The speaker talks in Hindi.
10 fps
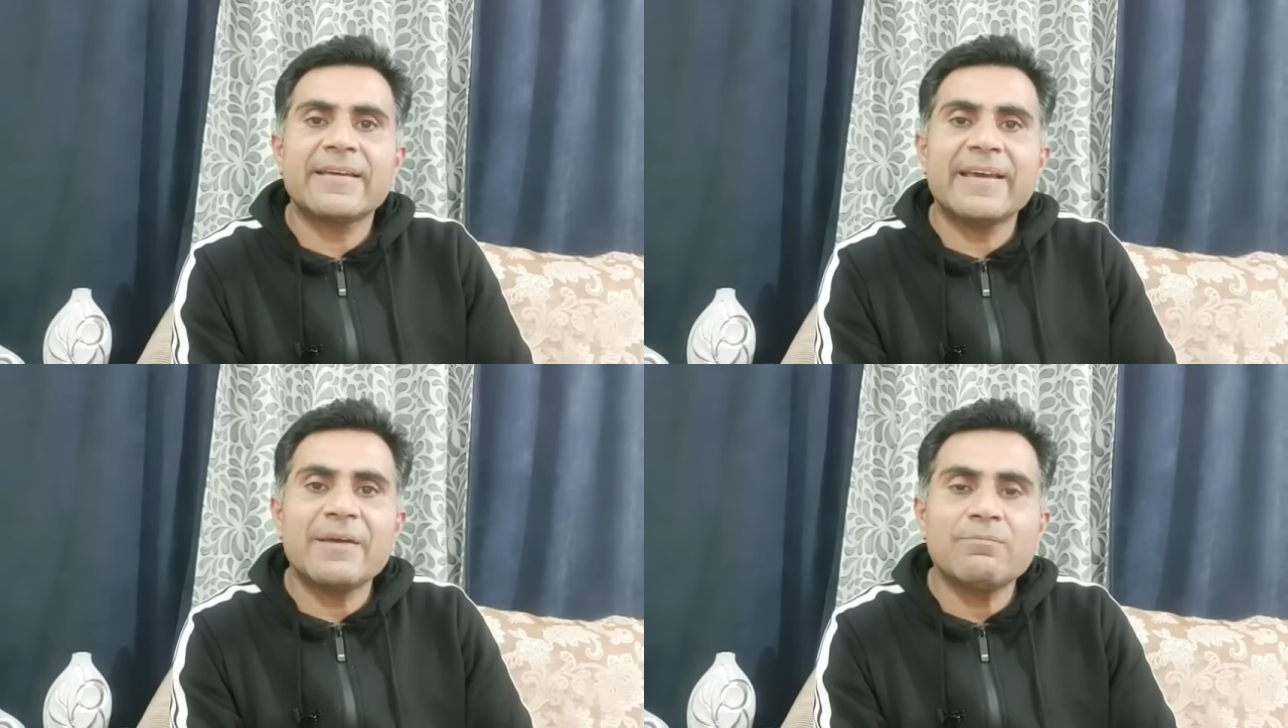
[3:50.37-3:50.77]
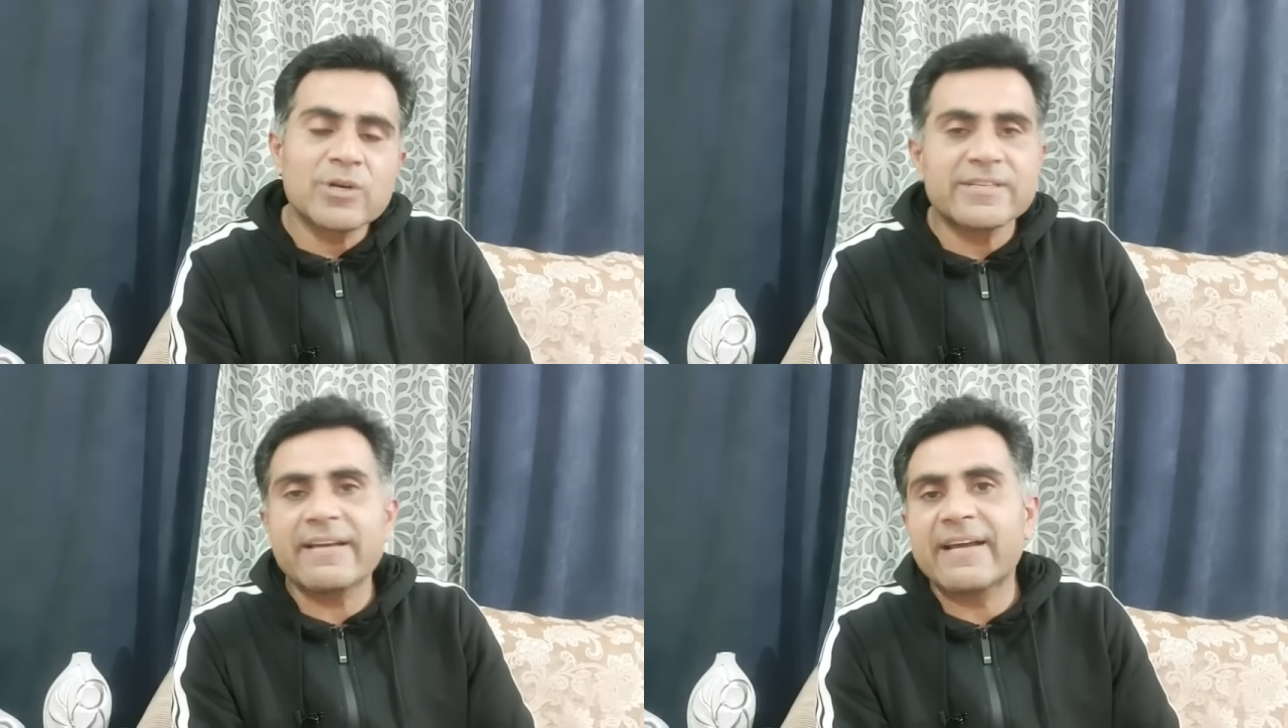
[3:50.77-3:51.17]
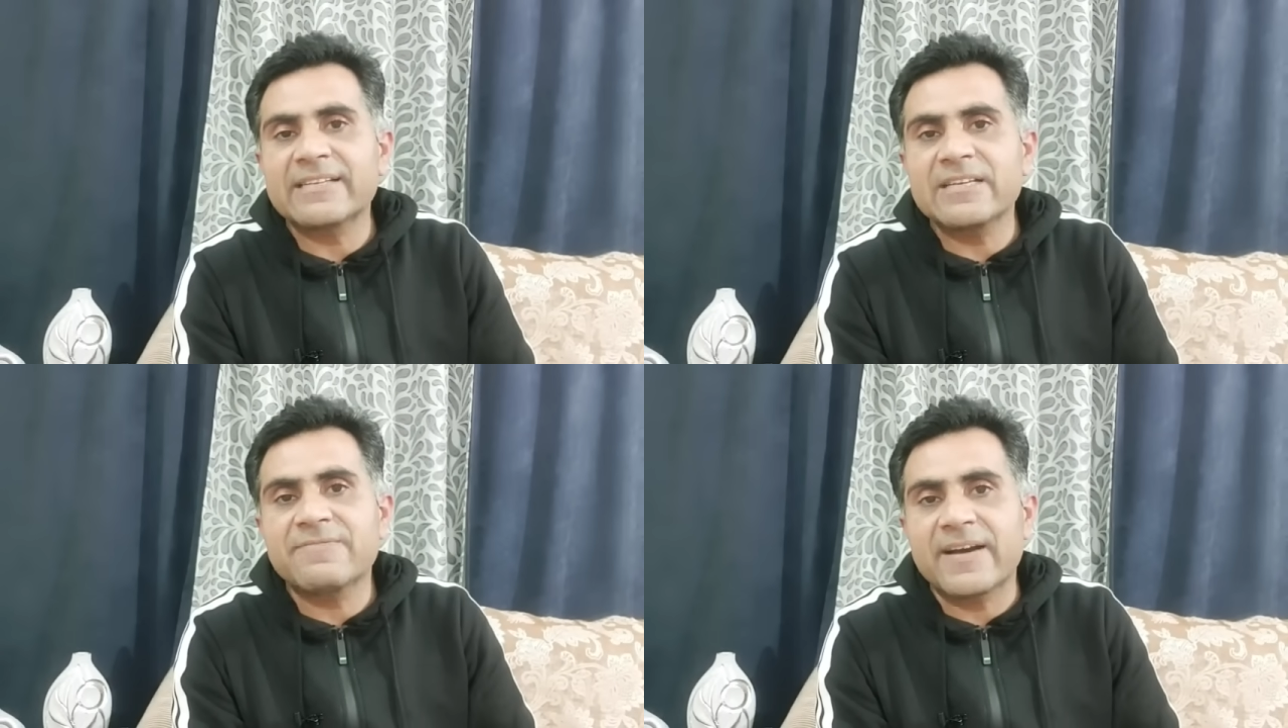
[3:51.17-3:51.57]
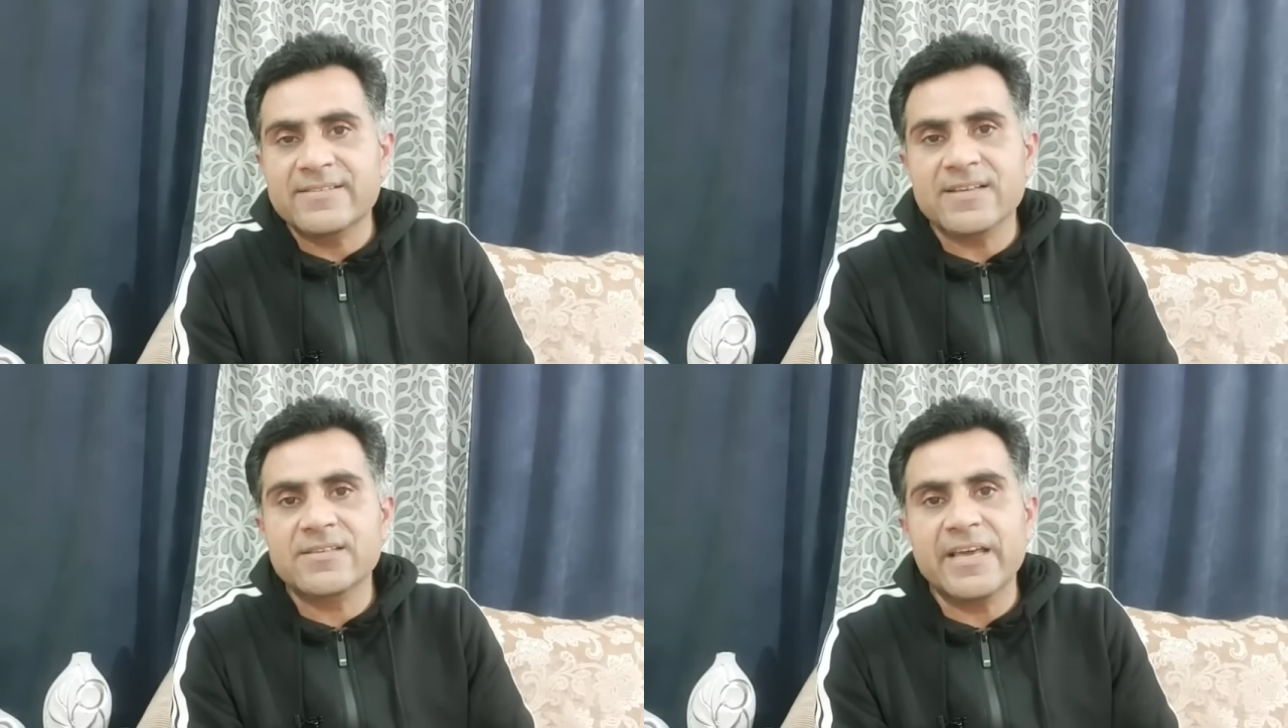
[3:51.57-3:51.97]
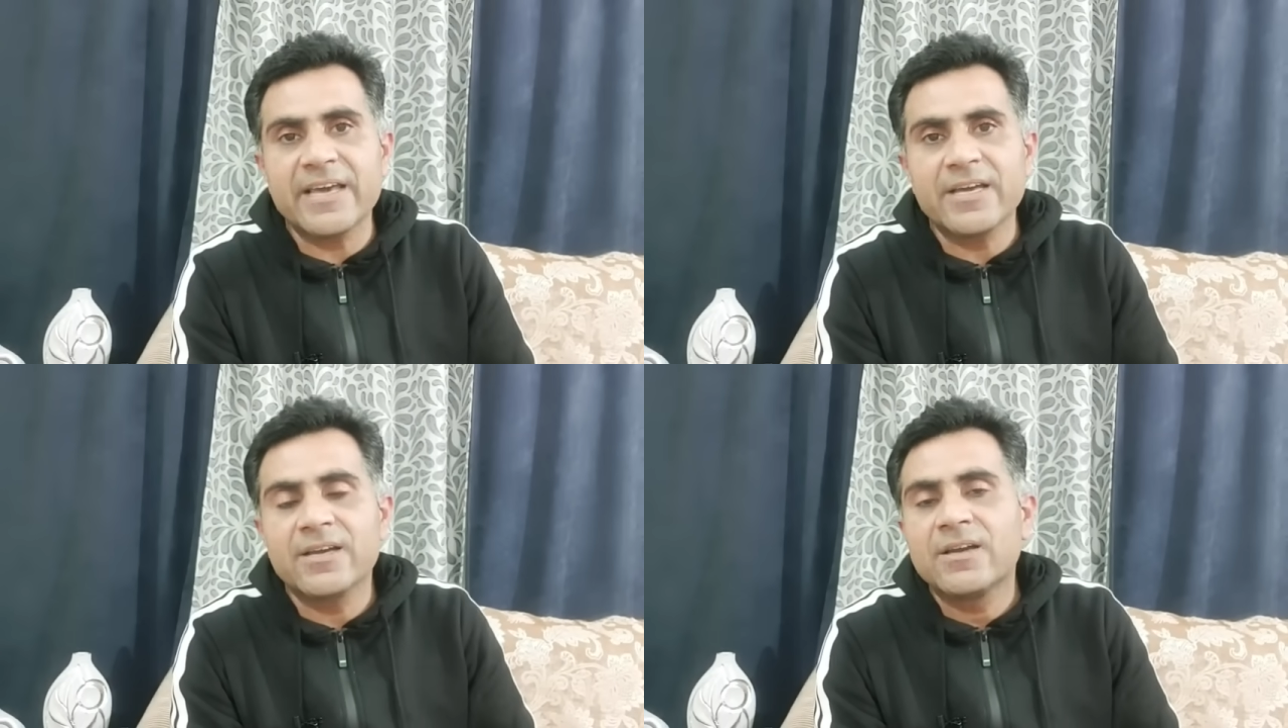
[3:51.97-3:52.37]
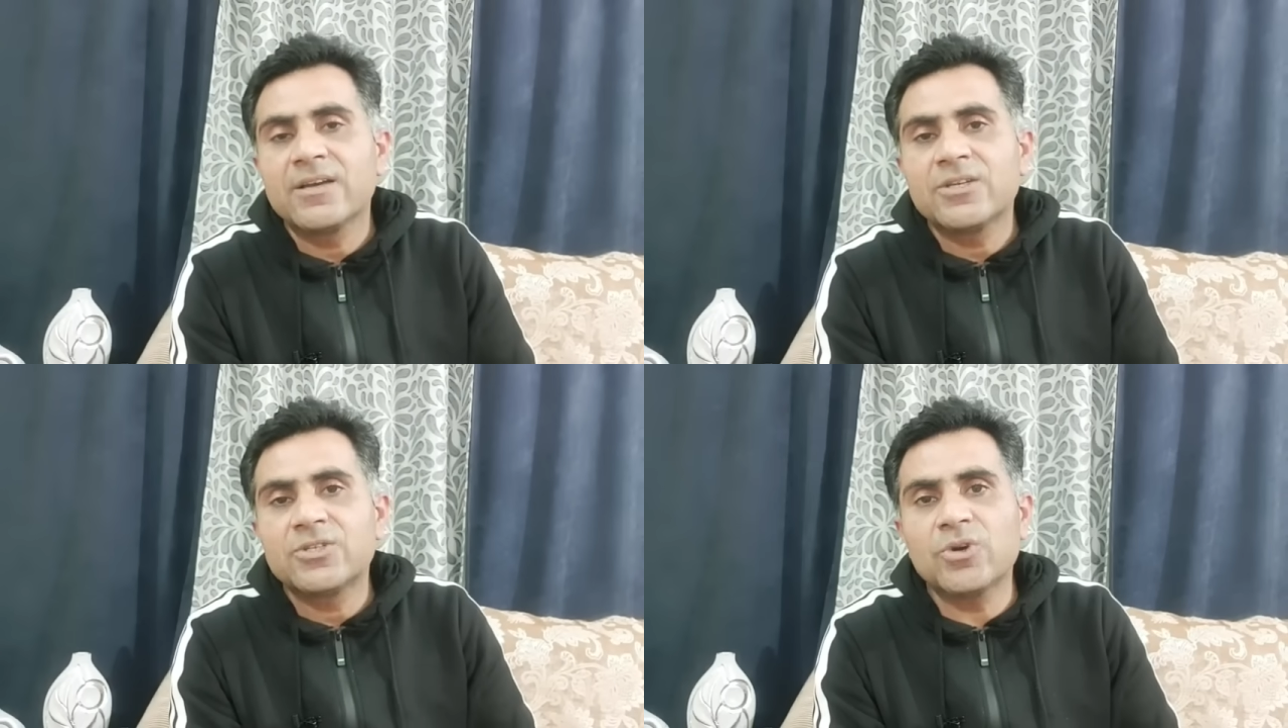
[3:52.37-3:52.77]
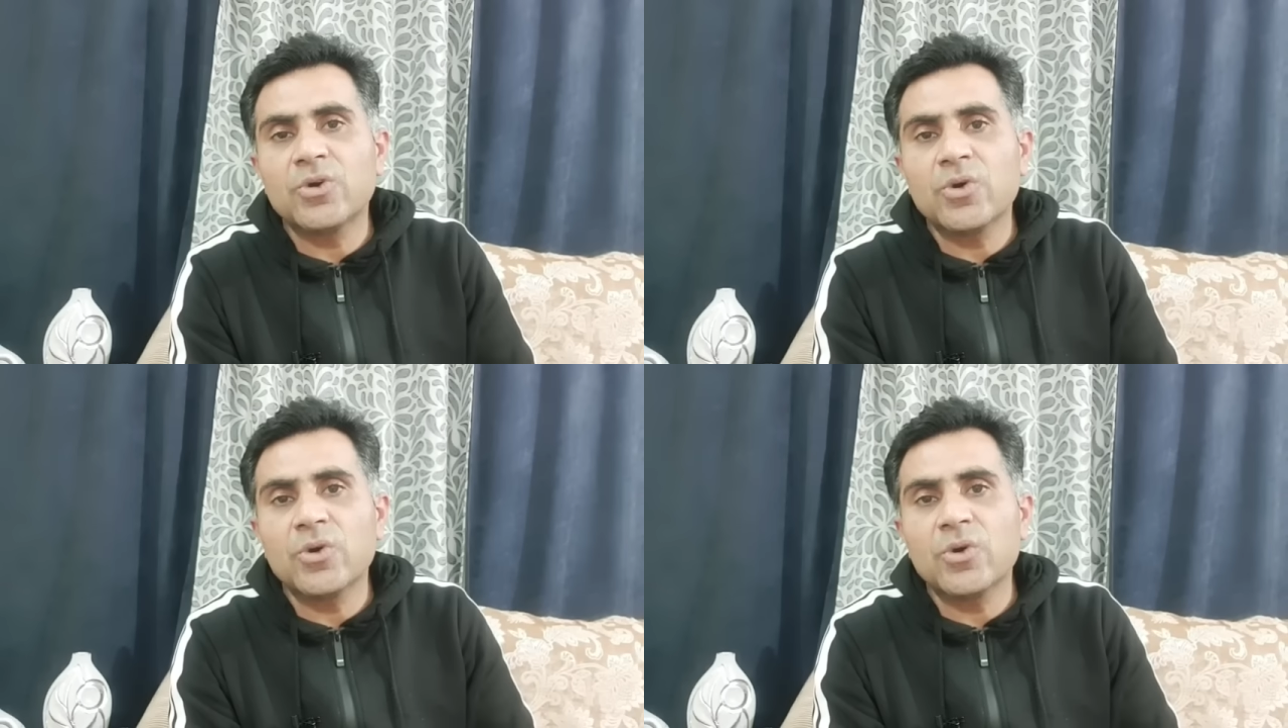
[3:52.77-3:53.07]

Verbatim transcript: कि भुगज़ काजी फ़ाइसा से जो